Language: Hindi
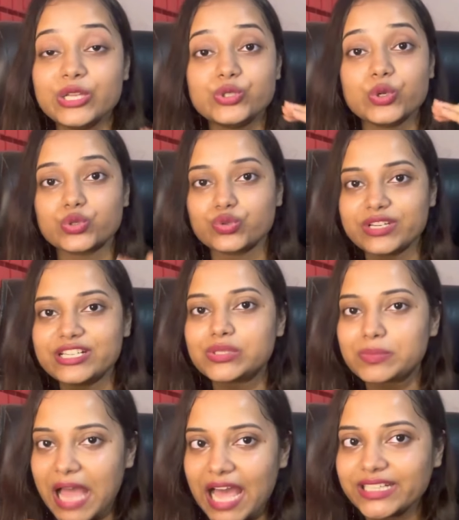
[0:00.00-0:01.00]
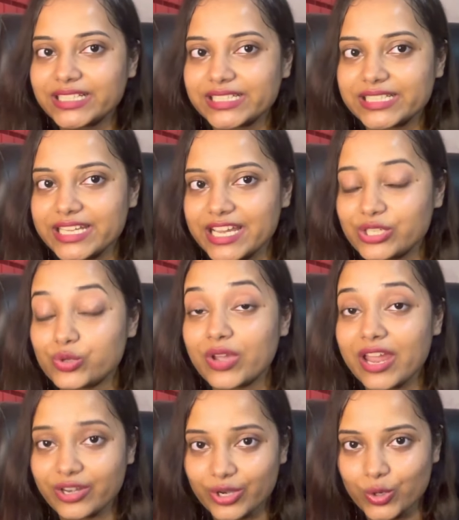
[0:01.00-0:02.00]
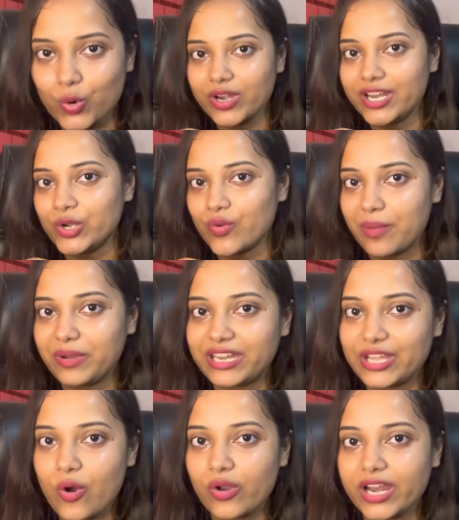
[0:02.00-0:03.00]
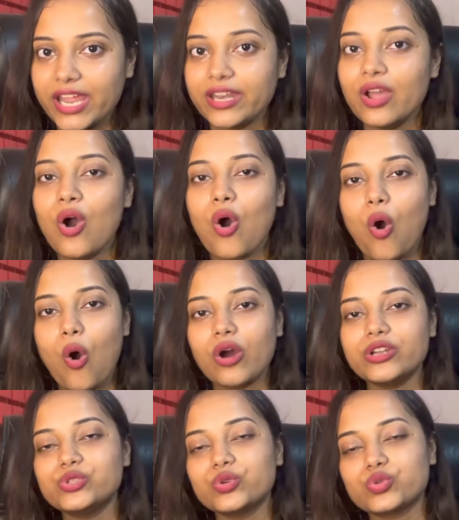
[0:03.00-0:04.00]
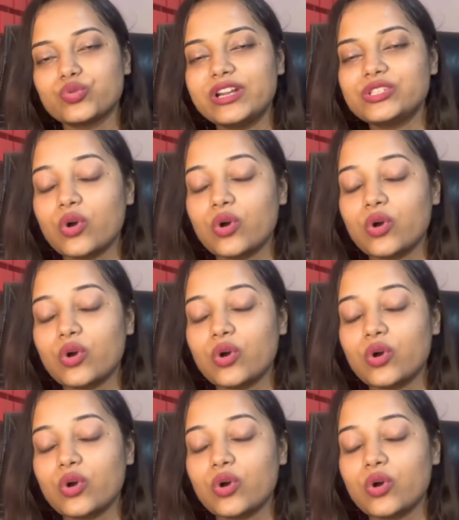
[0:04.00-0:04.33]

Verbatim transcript: जो स्टूडेंट्स प्लान कर रहे हैं टू गेट इनरोल्ड इन टू एम ऑनलाइन और जो स्टूडेंट्स